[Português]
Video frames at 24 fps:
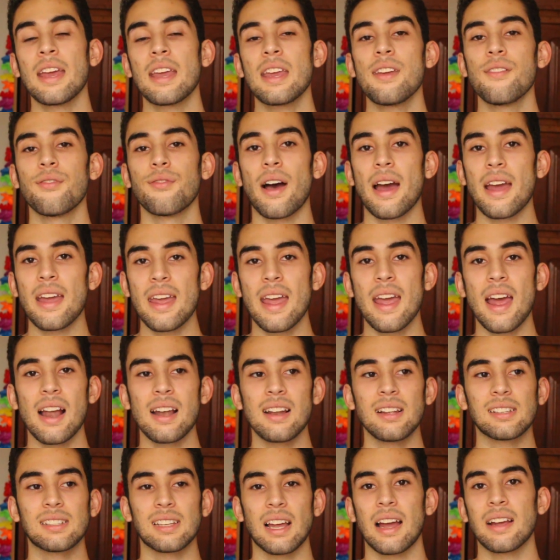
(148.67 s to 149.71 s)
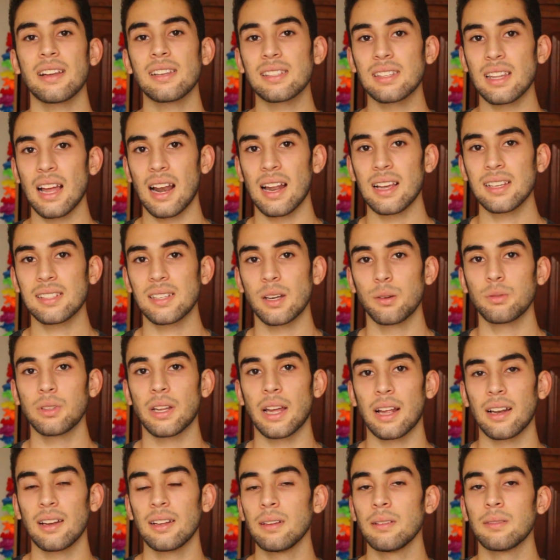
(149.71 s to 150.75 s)
e vai realizar a instalação
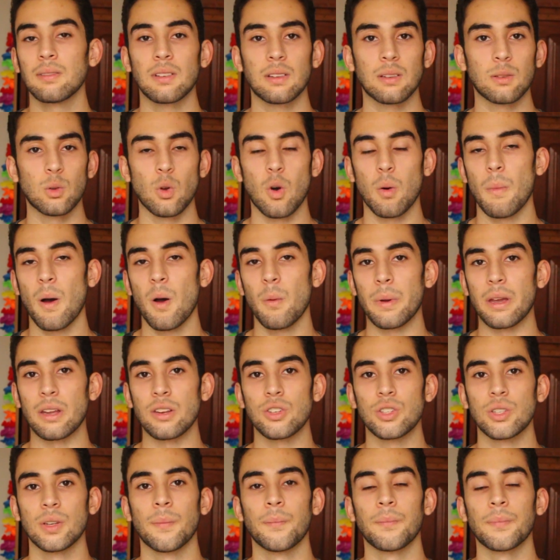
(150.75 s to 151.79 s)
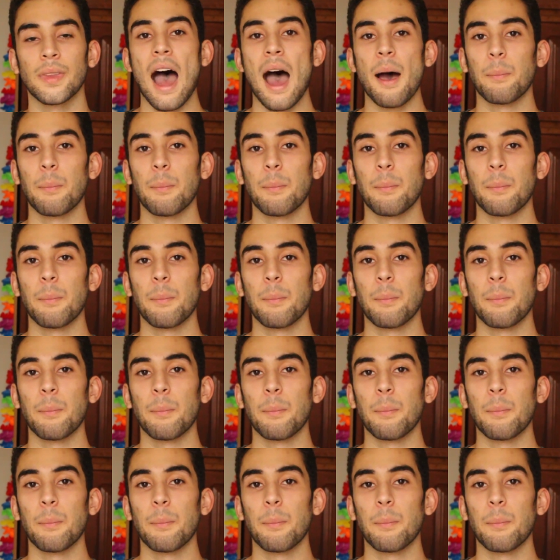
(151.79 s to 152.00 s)
dela normalmente.